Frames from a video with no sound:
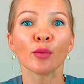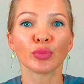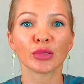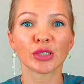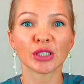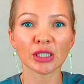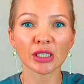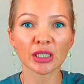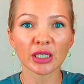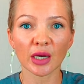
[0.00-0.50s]

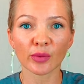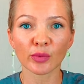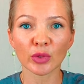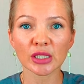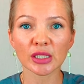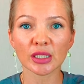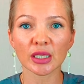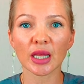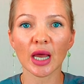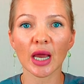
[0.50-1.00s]

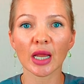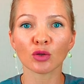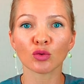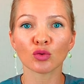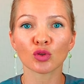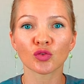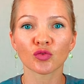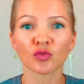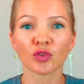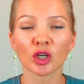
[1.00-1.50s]

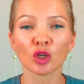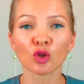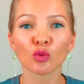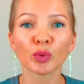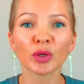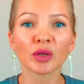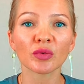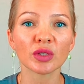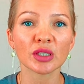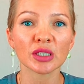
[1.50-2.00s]
психоэмоциональную сферу
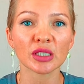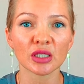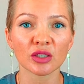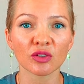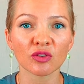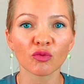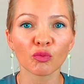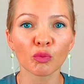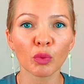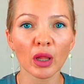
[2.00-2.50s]

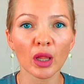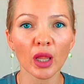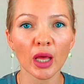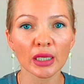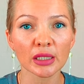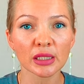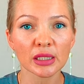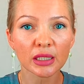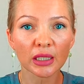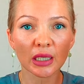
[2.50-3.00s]
привести в
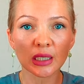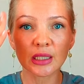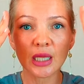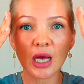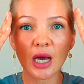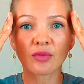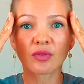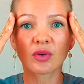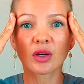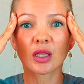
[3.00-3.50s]
баланс.
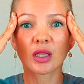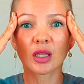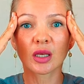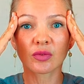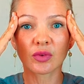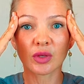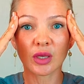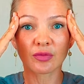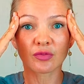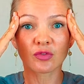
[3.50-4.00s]
Когда в
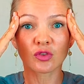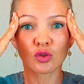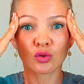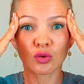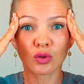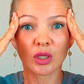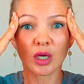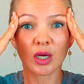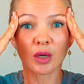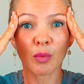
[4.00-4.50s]
голове
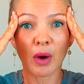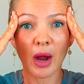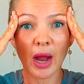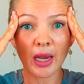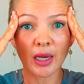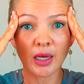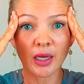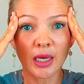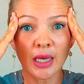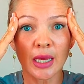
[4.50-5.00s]
все
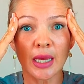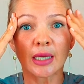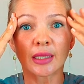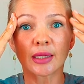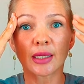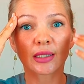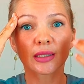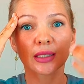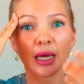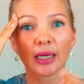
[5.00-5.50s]
нормально,
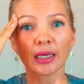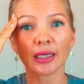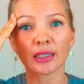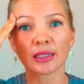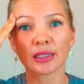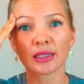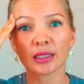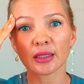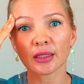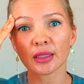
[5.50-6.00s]
тогда и
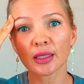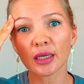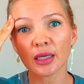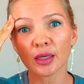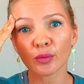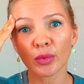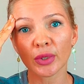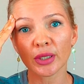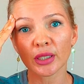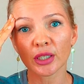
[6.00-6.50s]
тело
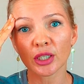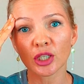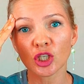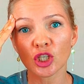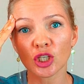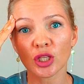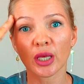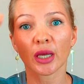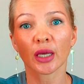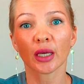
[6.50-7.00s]

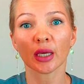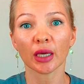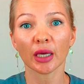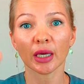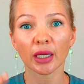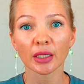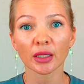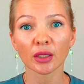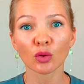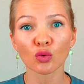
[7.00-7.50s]
гармонично.
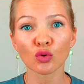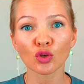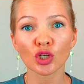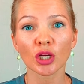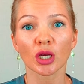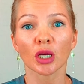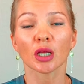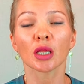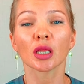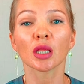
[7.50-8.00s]
Это
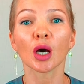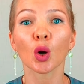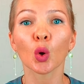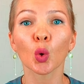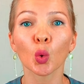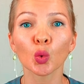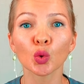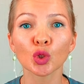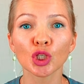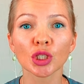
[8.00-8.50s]
уже
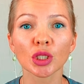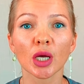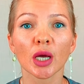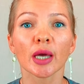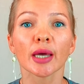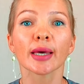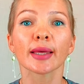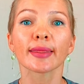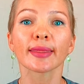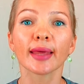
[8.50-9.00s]

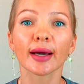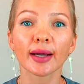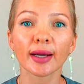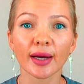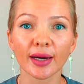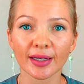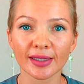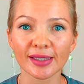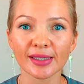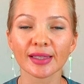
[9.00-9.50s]
научно
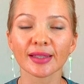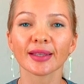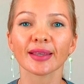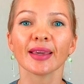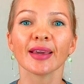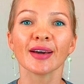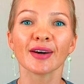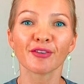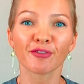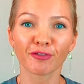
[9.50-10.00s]

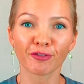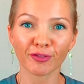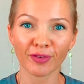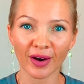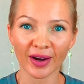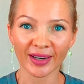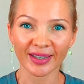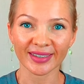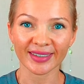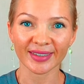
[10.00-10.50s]
доказанный
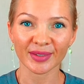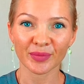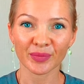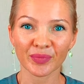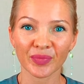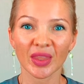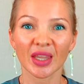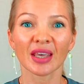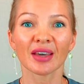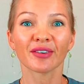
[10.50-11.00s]
факт.
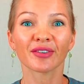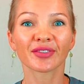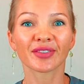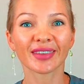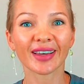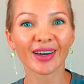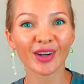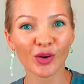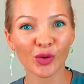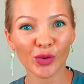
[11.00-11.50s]

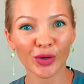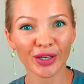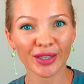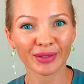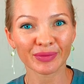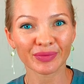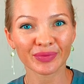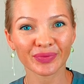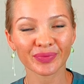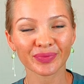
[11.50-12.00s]

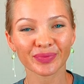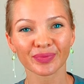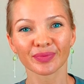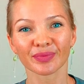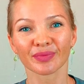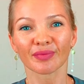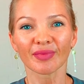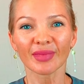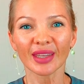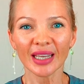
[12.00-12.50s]
Второе –
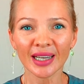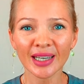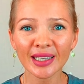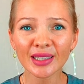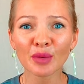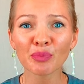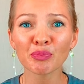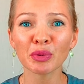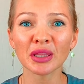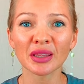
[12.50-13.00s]

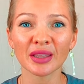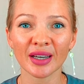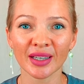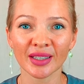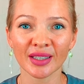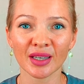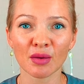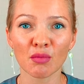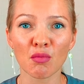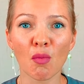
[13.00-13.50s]
это
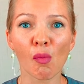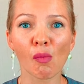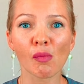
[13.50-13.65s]
питание.